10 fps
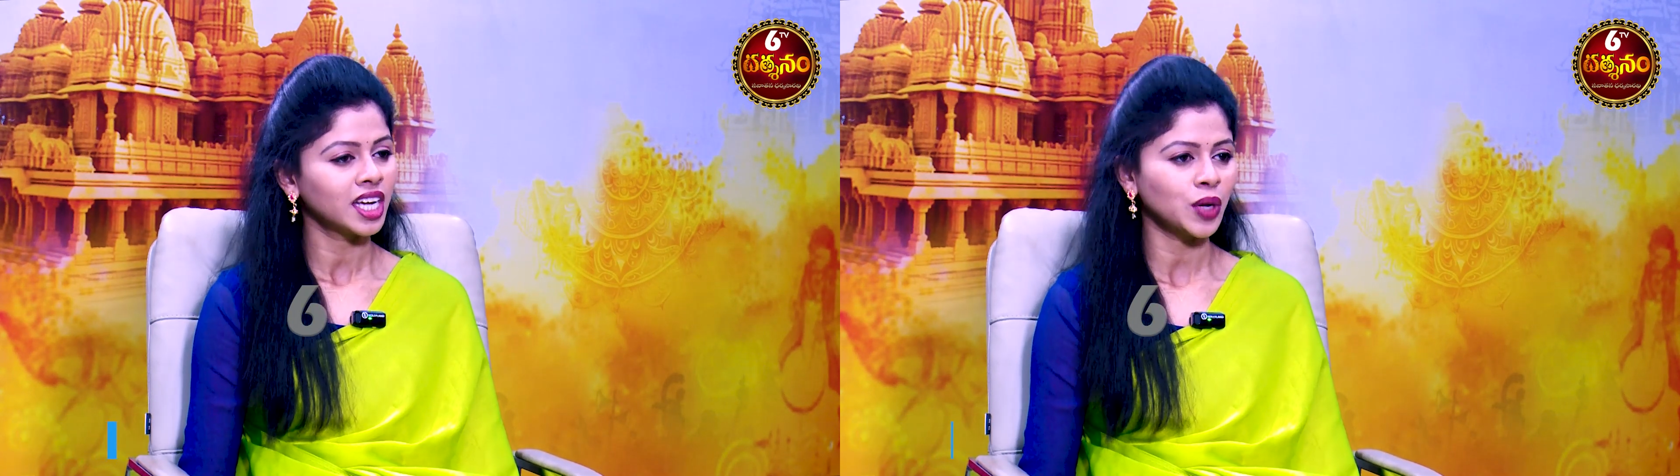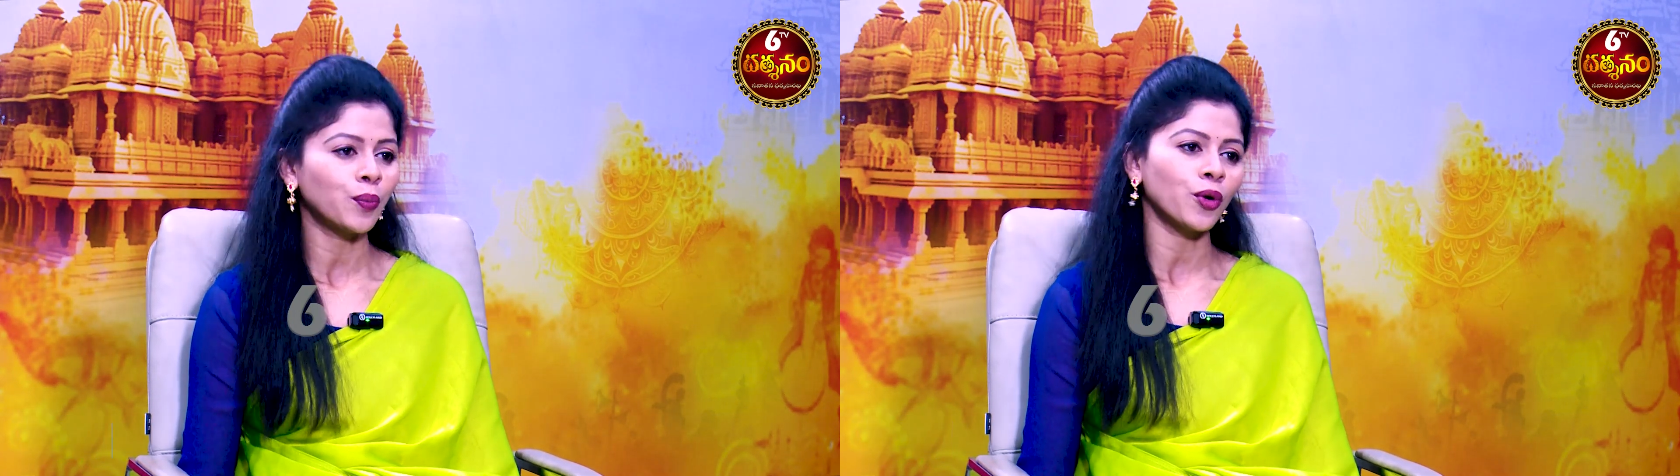
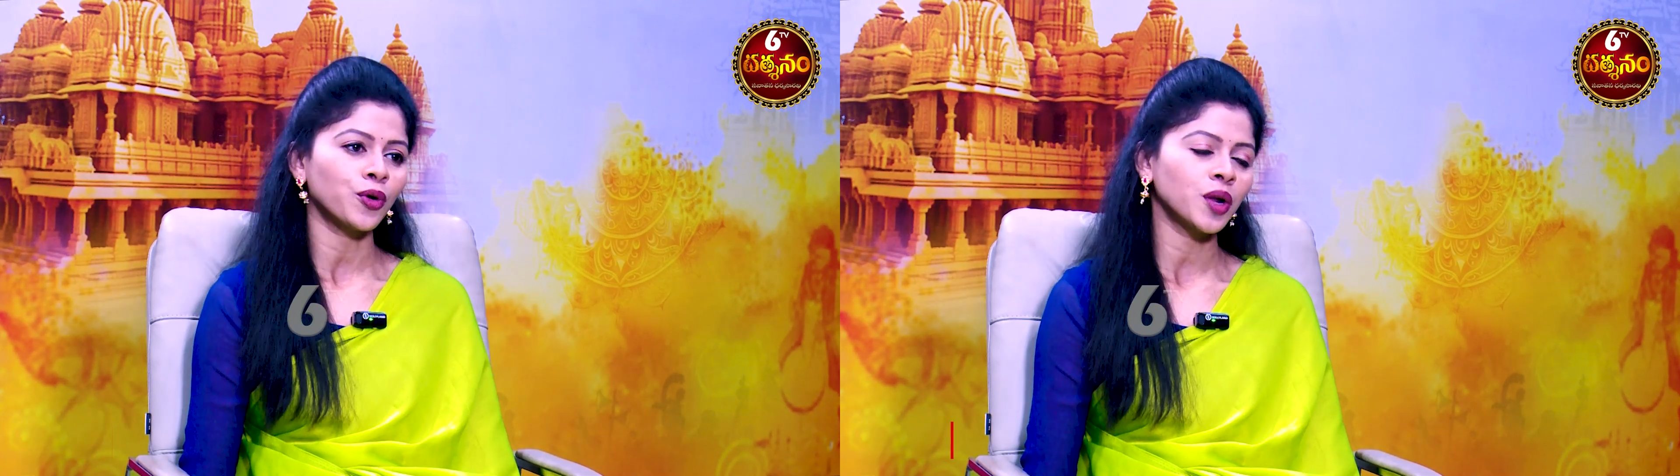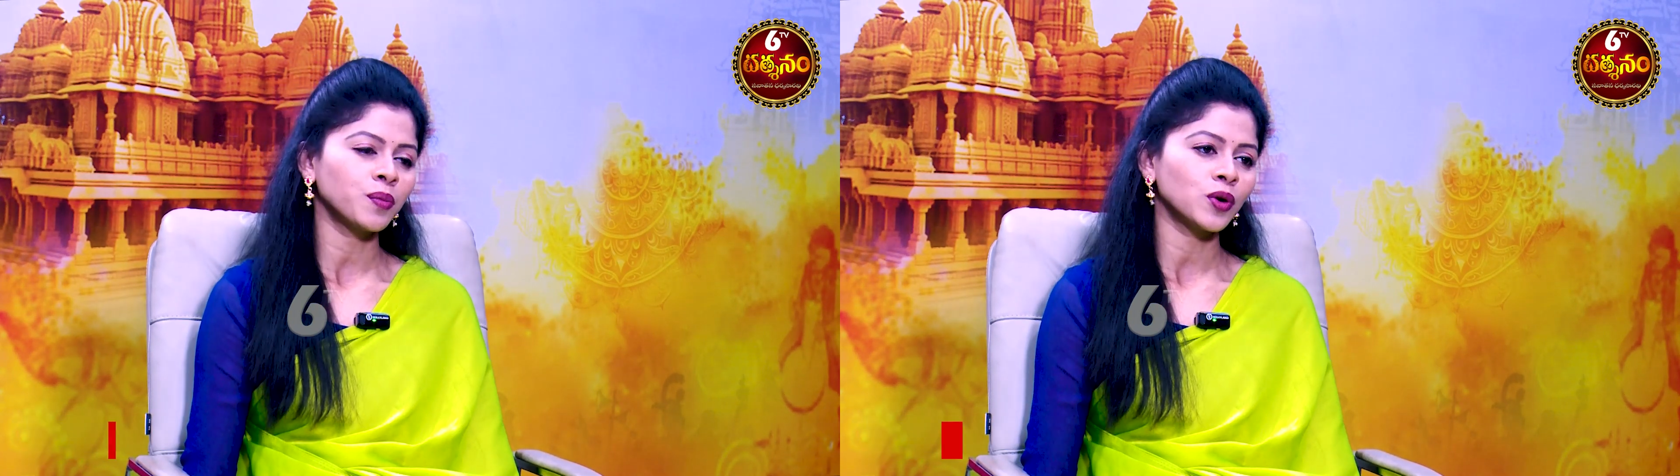ఈ
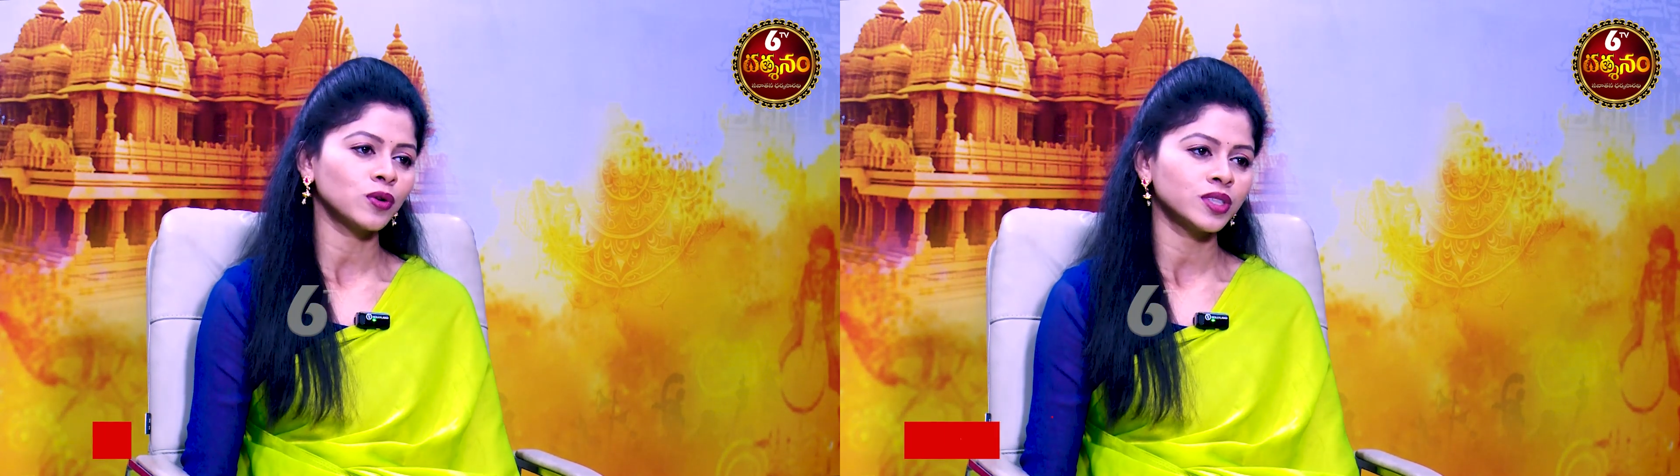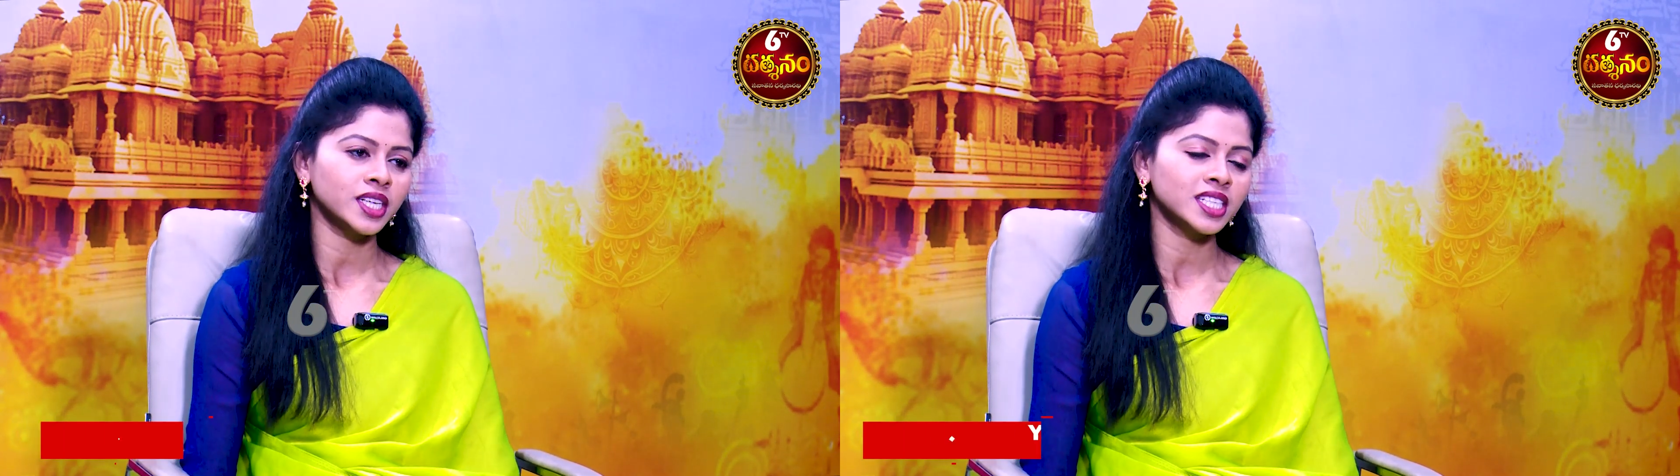పౌర్ణమి
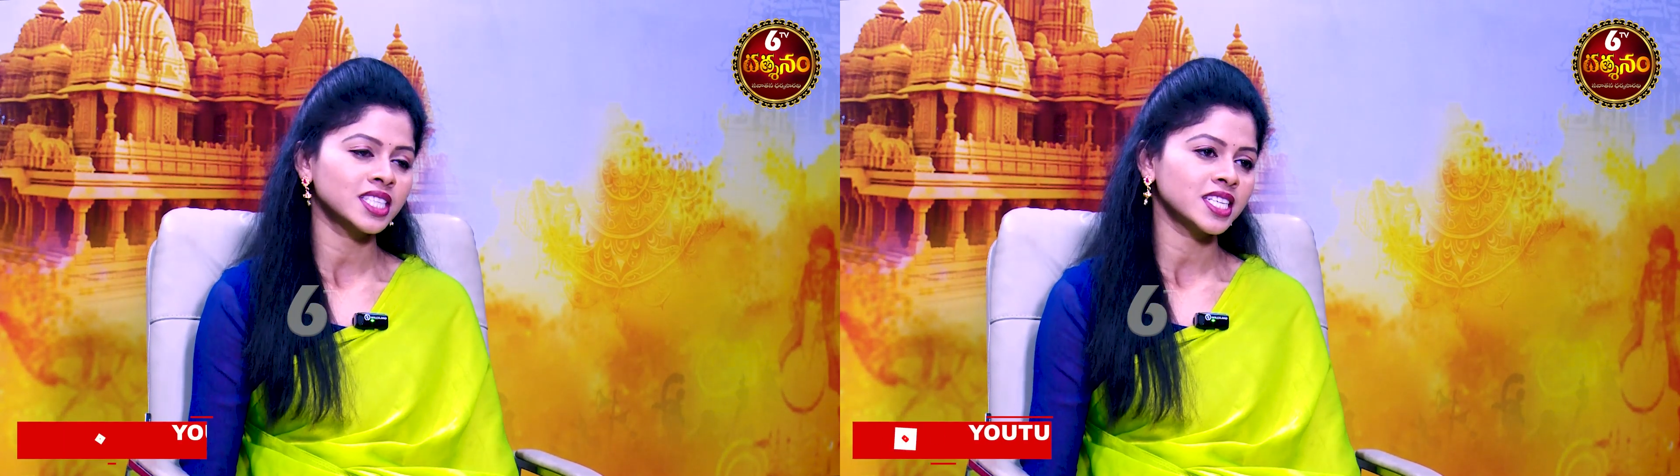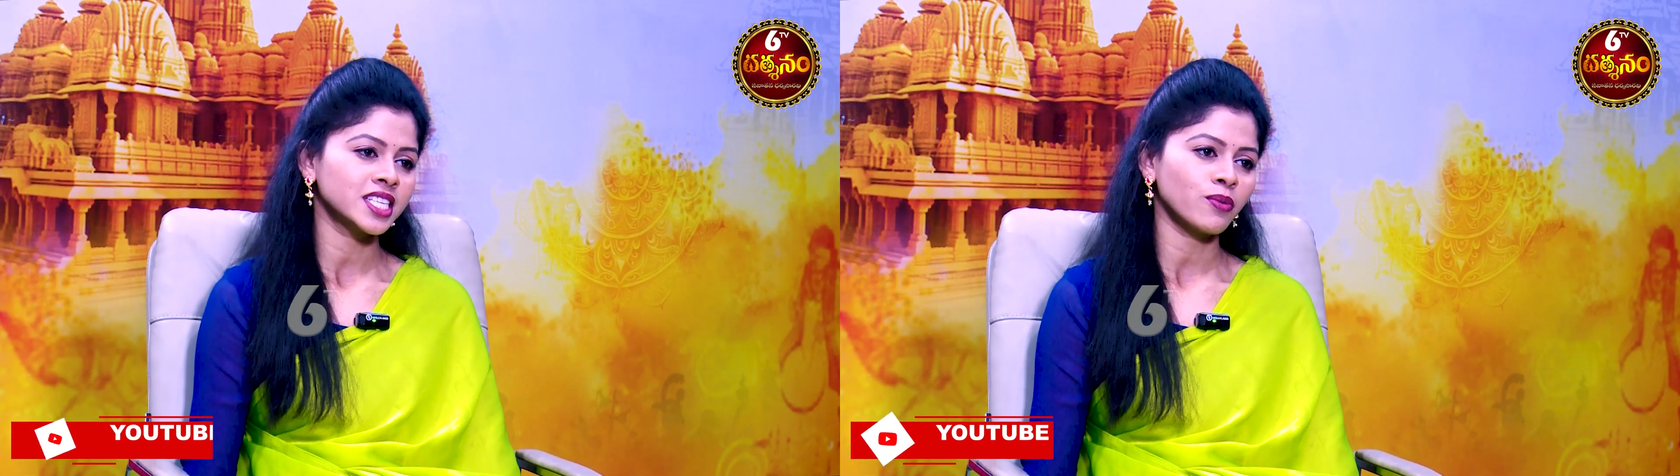రోజు ఏం
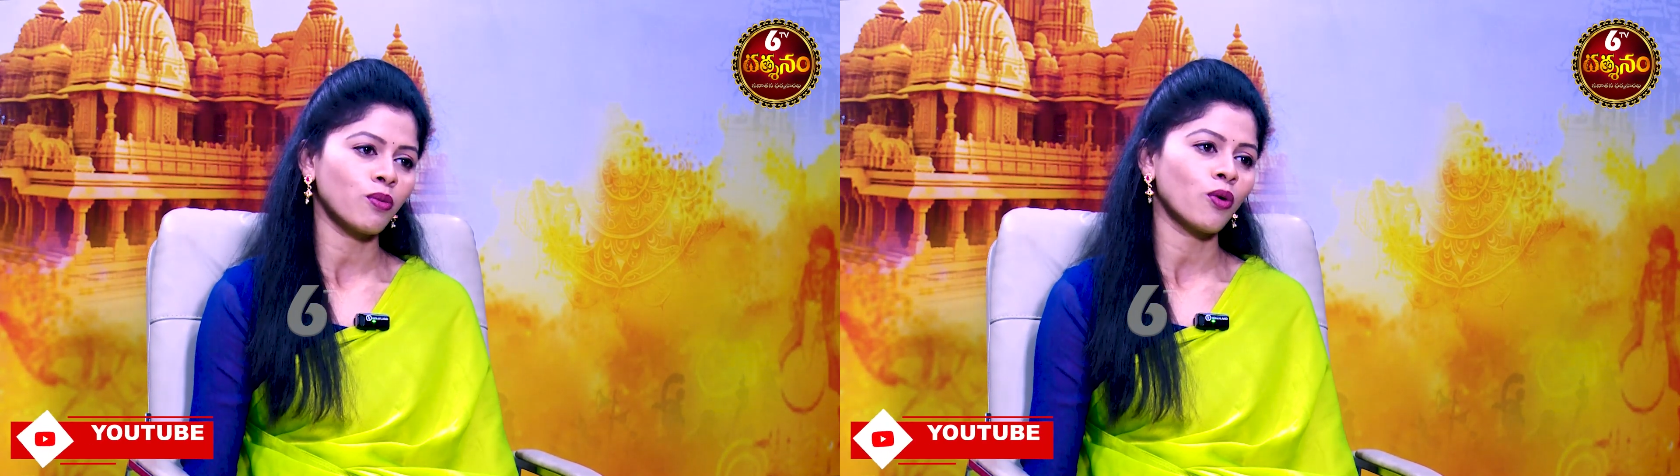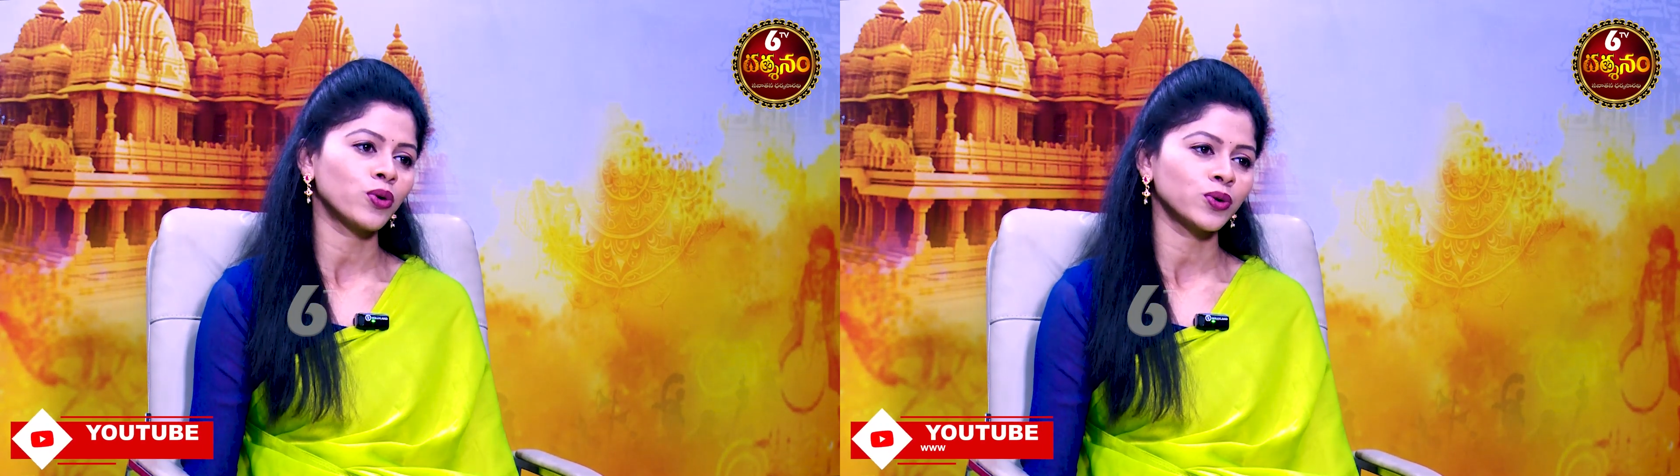చేస్తే
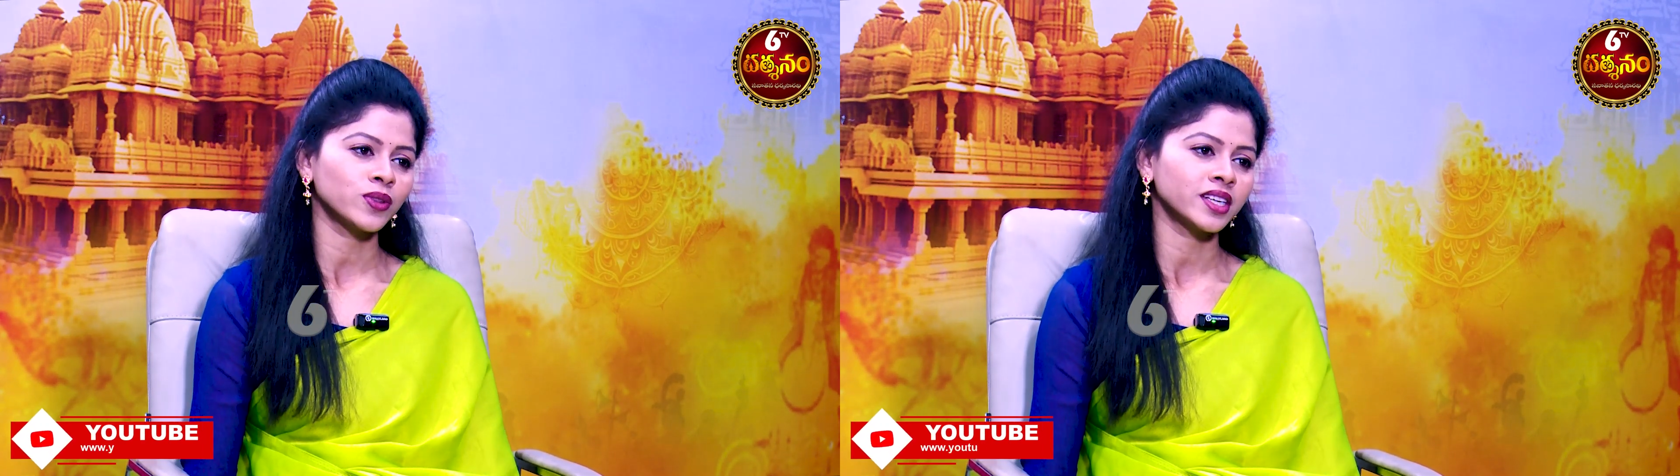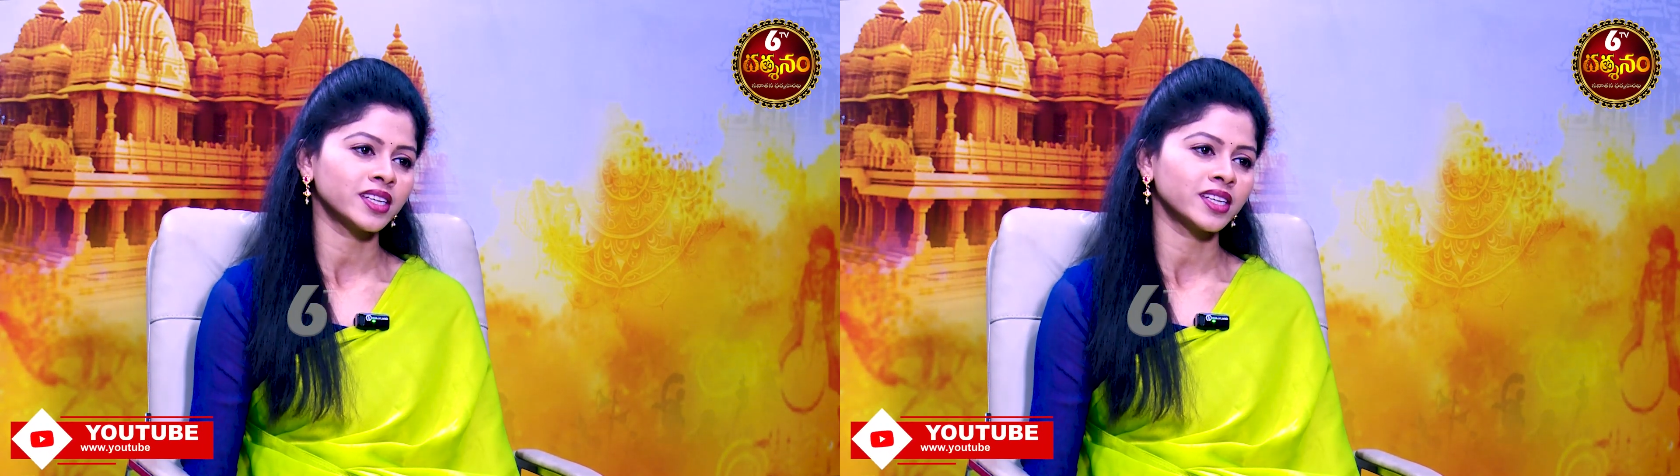బాగుంటుంది